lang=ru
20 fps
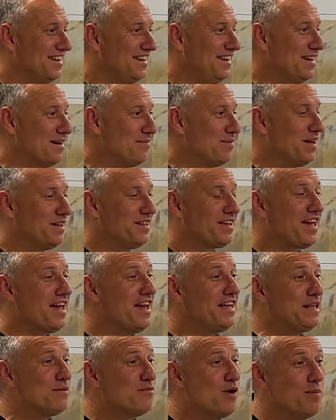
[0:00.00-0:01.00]
Я
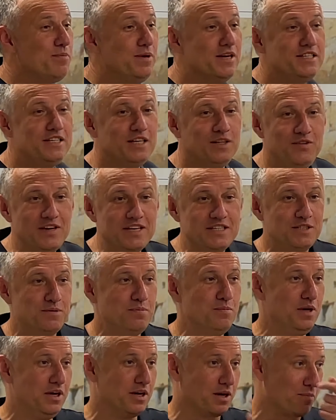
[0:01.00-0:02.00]
благодаря этому объездил
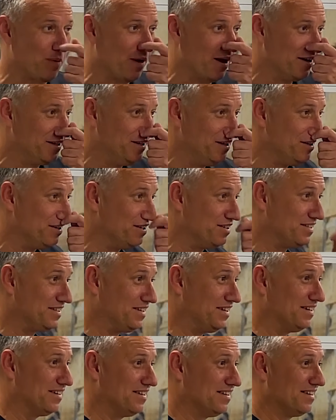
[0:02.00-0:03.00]
весь мир
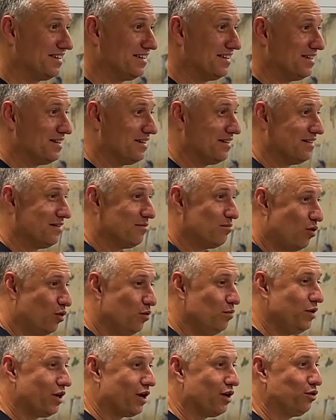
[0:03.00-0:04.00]
практически.
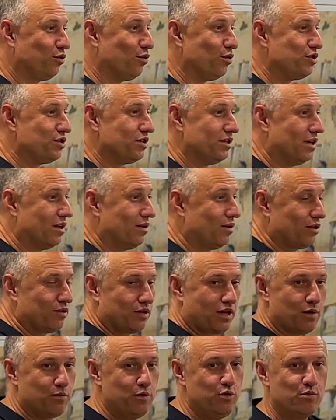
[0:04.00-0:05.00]
Полмира точно.
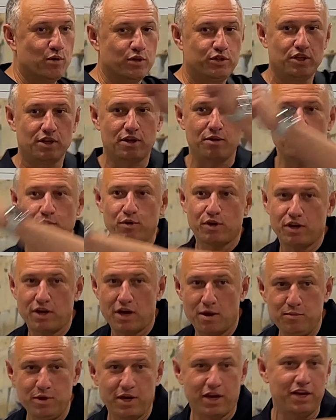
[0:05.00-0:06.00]
От, как минимум от
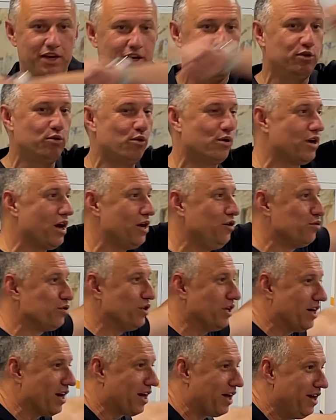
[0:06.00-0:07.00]
Америки до
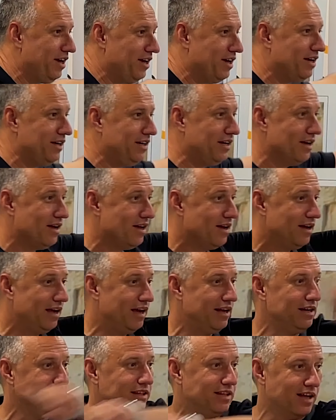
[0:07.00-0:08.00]
Южной Кореи
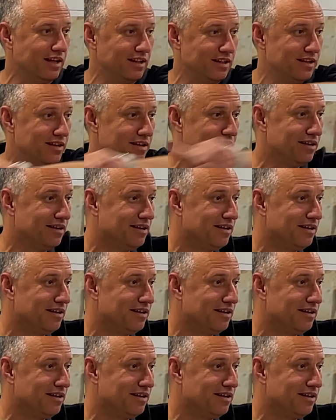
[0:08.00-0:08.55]
я, я летал.